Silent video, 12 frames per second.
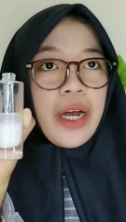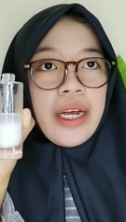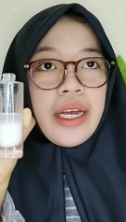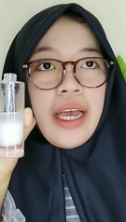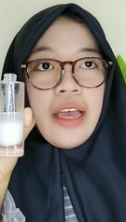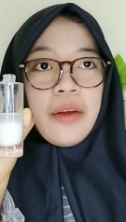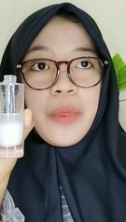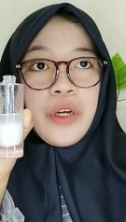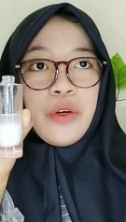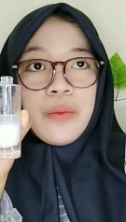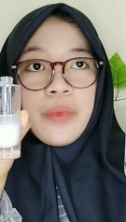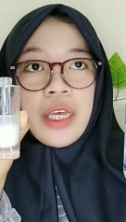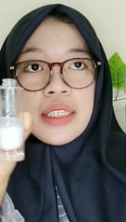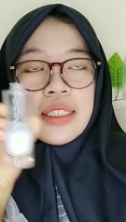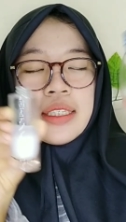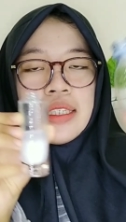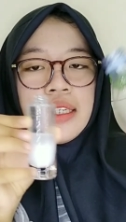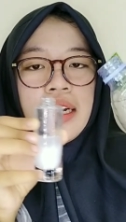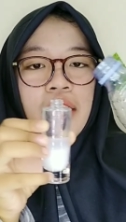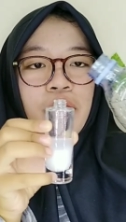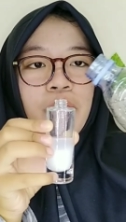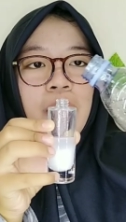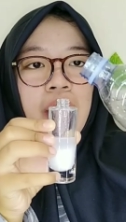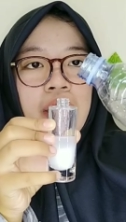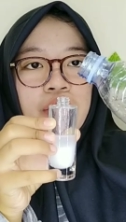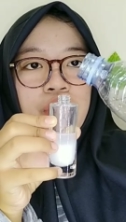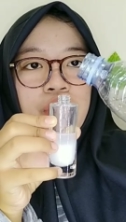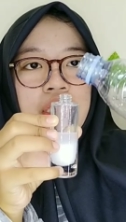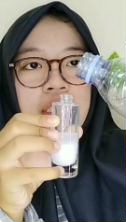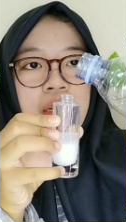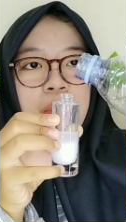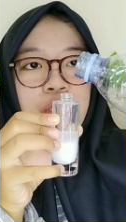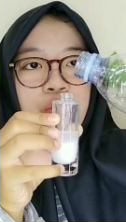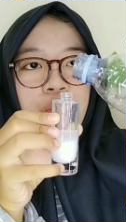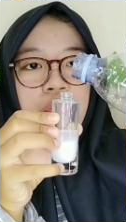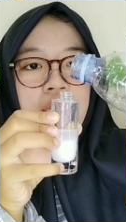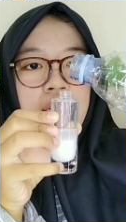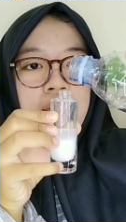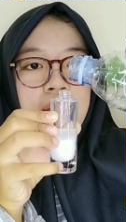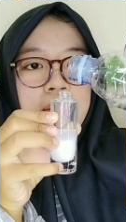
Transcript: pakai air minum guys dan aku bakal langsung aja masukin